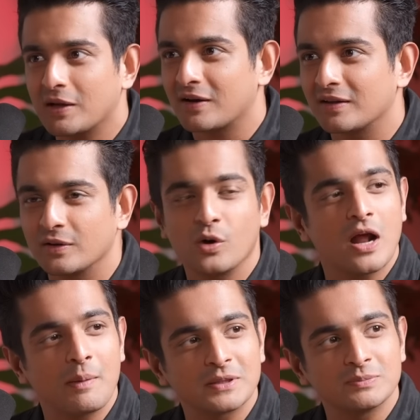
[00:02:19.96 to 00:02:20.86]
कर रहे थे
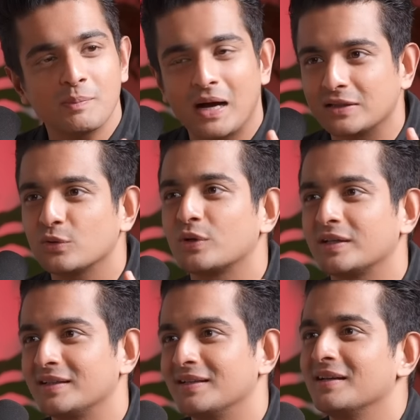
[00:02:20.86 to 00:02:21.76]
और आपस में बातें हो
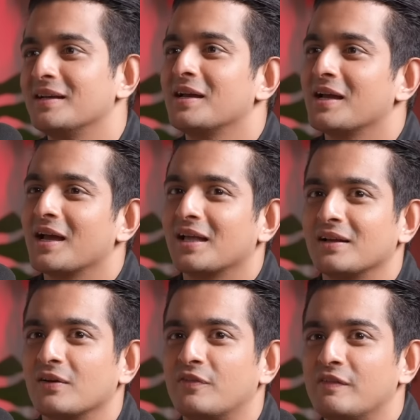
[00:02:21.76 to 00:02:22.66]
रही थी
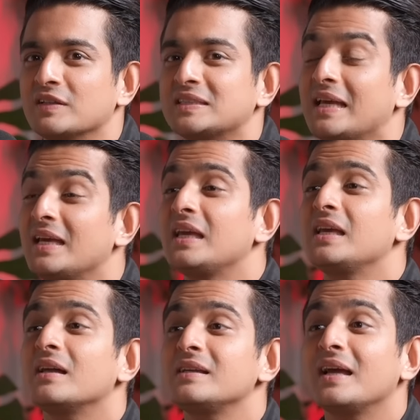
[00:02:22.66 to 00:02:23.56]
वी वर सेइंग
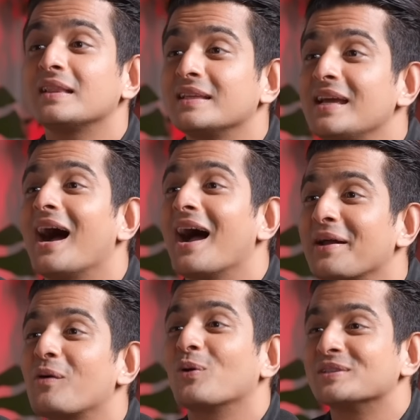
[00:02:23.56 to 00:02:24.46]
कि यार ये इतनी
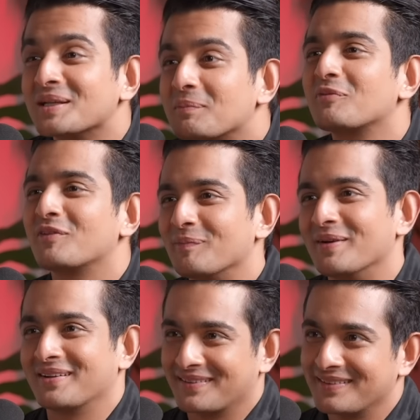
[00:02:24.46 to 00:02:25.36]
हाई कॉन्सेप्ट
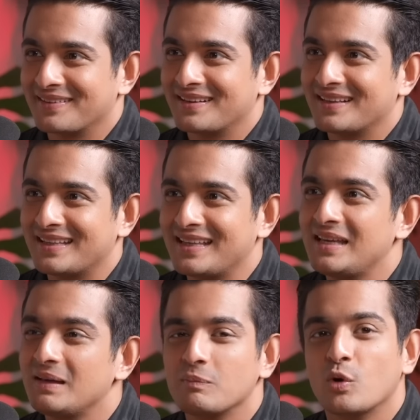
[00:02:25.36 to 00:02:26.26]
फिल्म है
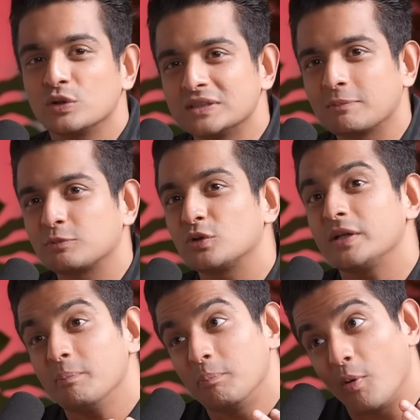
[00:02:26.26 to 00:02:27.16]
कि
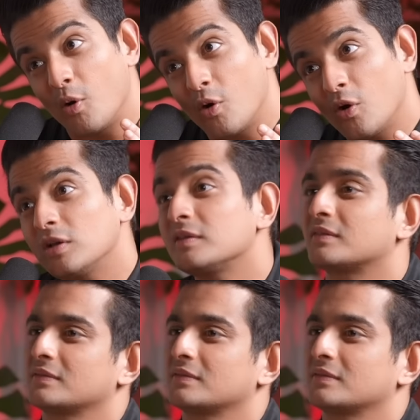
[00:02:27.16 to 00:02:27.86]
कॉन्सेप्चुअली बहुत